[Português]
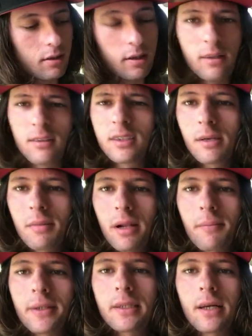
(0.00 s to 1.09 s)
Tá desde
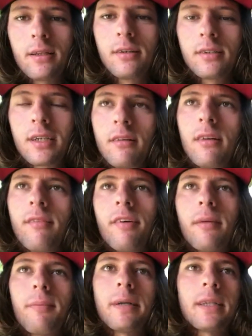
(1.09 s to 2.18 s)
semana passada, desde
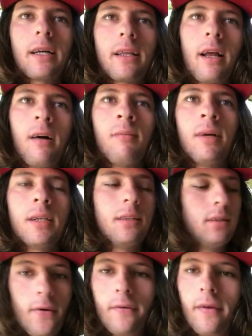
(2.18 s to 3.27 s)
segunda-feira passada lá arrumando.
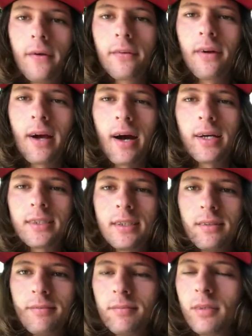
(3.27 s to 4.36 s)
E eu tô em casa.
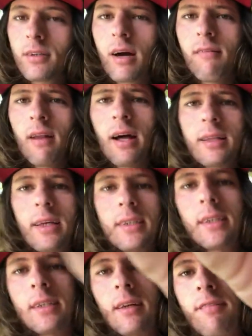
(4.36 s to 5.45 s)
Eu tava lá até
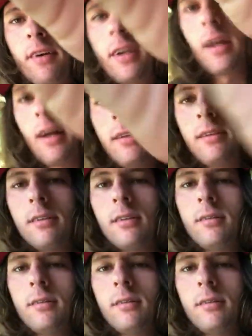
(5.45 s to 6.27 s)
sexta-feira lá no